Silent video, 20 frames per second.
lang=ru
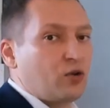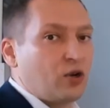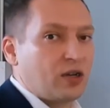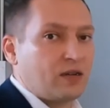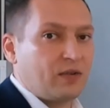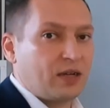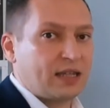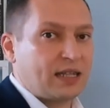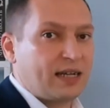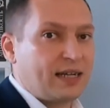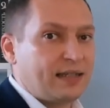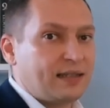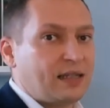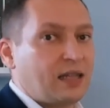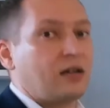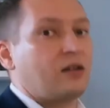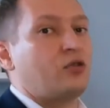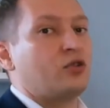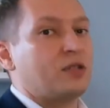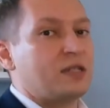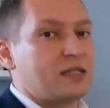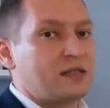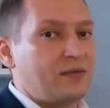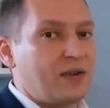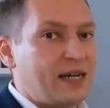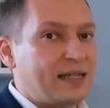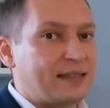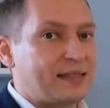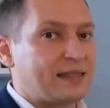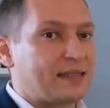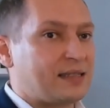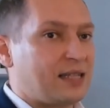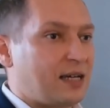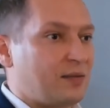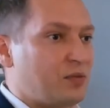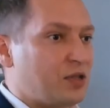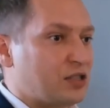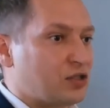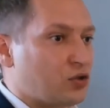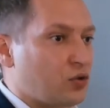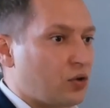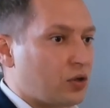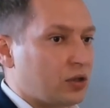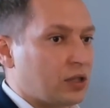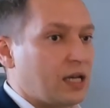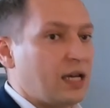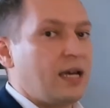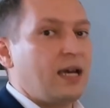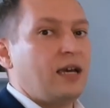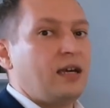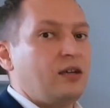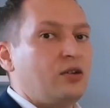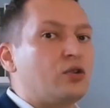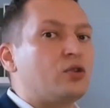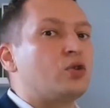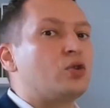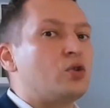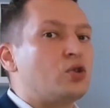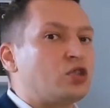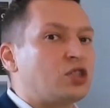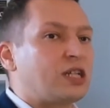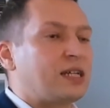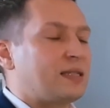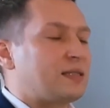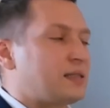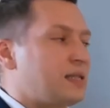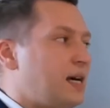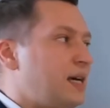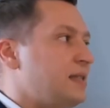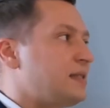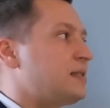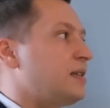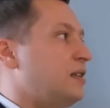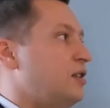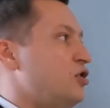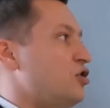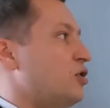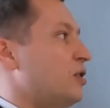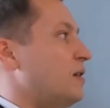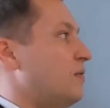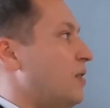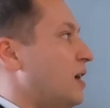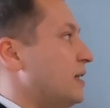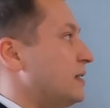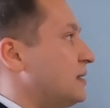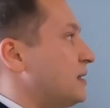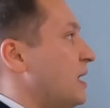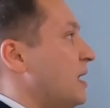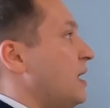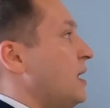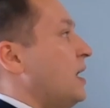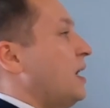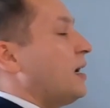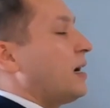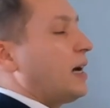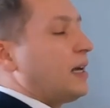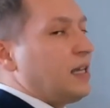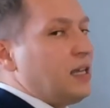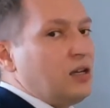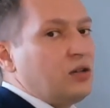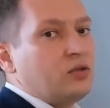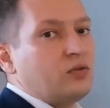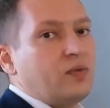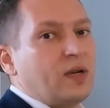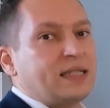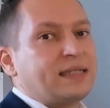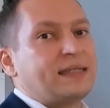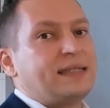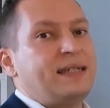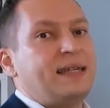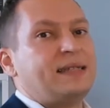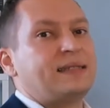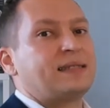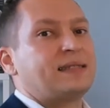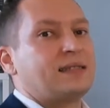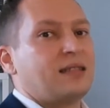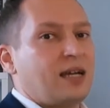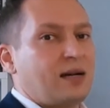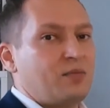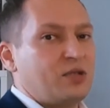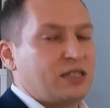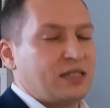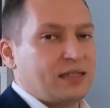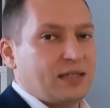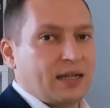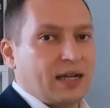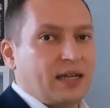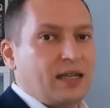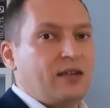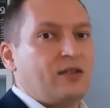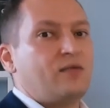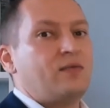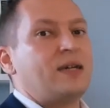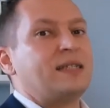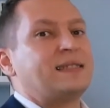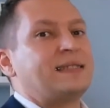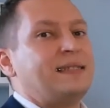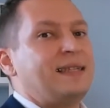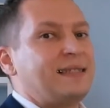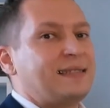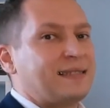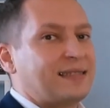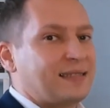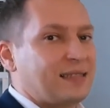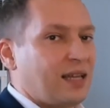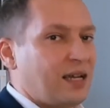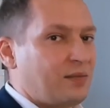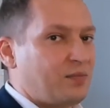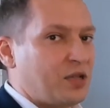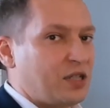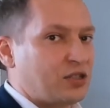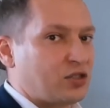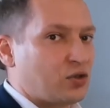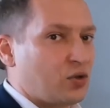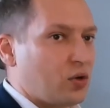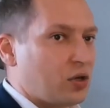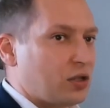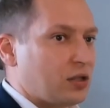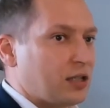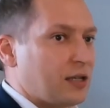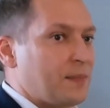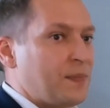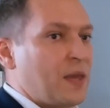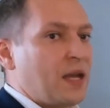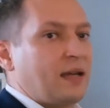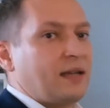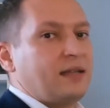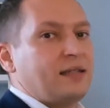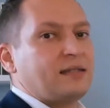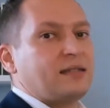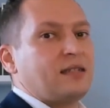квадрант, он называется слабые стороны. И он тоже касается лично вас какие у вас есть слабости, какие у вас есть слабые стороны. Если,